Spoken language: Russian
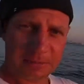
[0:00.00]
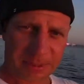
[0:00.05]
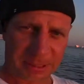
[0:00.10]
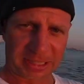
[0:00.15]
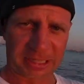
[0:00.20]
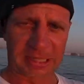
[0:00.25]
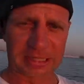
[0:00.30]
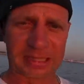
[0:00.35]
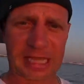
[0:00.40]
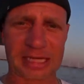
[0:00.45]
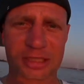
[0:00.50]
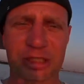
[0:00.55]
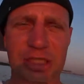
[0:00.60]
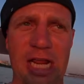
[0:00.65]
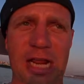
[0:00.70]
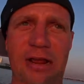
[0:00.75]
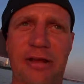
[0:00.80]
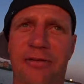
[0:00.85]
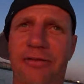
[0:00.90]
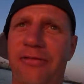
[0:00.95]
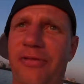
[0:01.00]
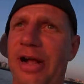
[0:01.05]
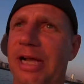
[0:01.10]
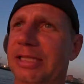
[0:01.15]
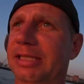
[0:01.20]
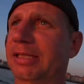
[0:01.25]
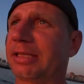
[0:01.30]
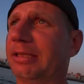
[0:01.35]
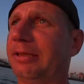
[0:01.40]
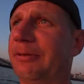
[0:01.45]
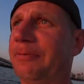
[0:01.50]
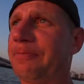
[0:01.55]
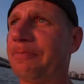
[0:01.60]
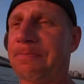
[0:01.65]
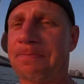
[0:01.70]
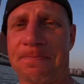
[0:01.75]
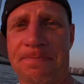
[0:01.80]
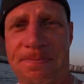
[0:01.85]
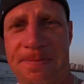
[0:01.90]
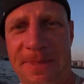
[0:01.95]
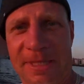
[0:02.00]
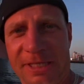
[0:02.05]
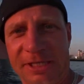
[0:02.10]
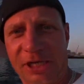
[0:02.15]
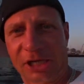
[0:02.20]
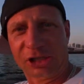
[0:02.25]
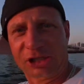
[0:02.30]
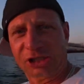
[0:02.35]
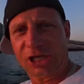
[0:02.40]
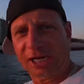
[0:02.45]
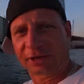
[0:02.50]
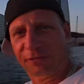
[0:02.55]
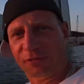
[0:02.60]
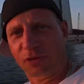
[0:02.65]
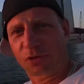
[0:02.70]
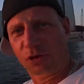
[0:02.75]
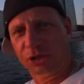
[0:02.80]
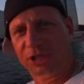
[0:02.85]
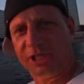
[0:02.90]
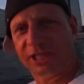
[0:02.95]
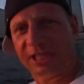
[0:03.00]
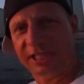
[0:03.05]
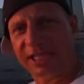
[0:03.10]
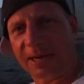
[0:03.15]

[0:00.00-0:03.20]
продолжаю вас держать в курсе